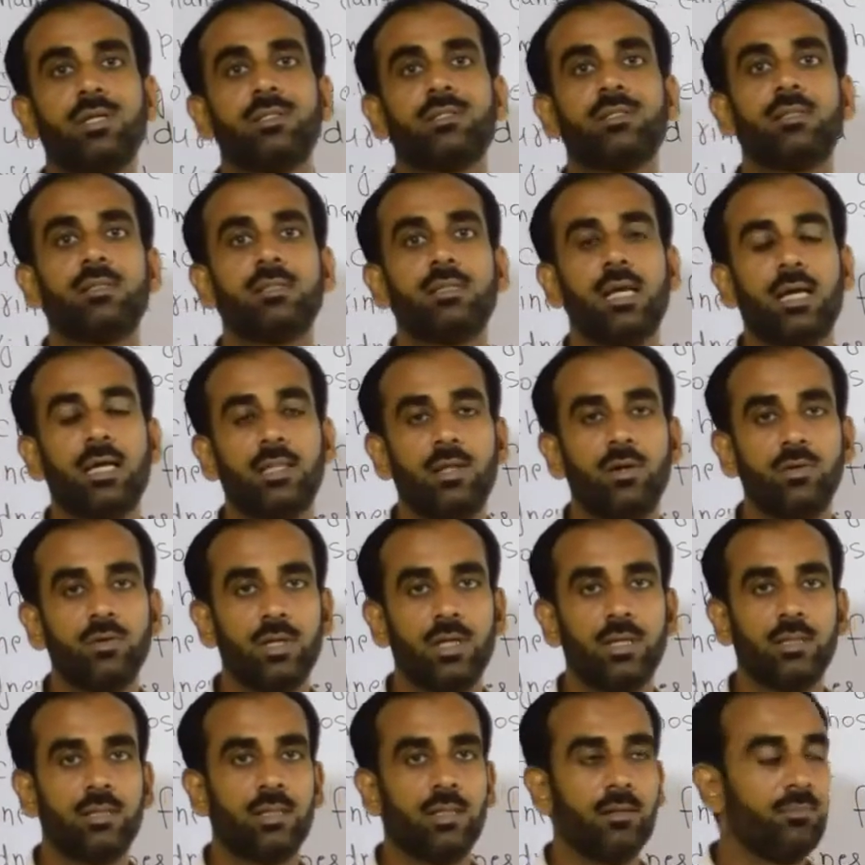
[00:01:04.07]
एसड ज़्यादा हो
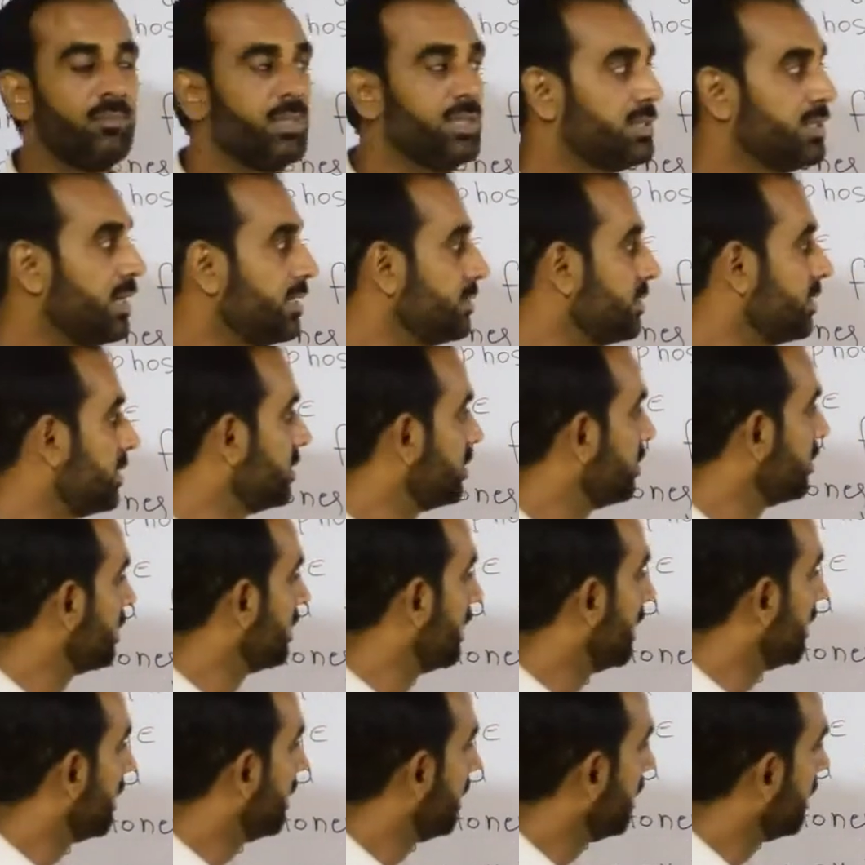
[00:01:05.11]
जाए तब भी चांसेस हो
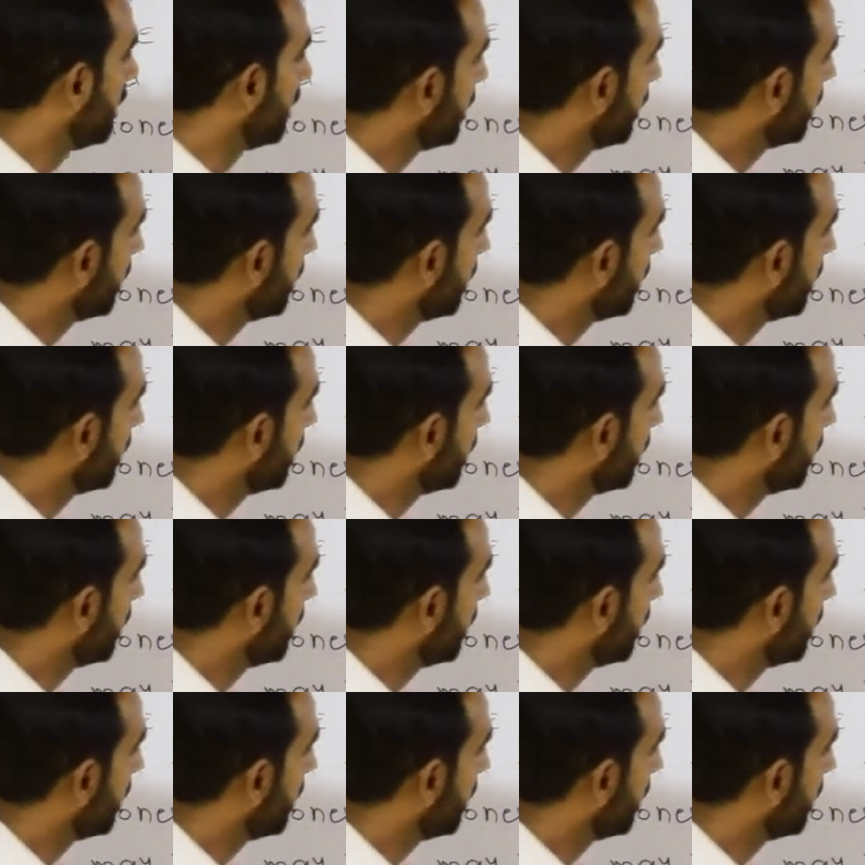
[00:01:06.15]
जाते हैं